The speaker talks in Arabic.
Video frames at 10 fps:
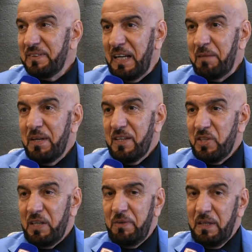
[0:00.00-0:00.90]
نعم
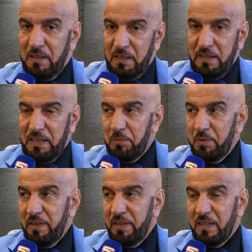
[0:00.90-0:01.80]
الشيخ فهد الله
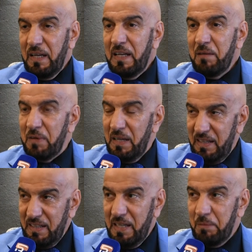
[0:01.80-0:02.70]
يرحمه قال هم
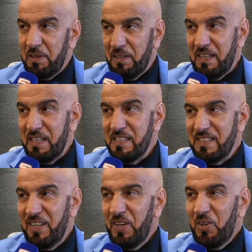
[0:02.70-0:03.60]
راح اخابر الرئيس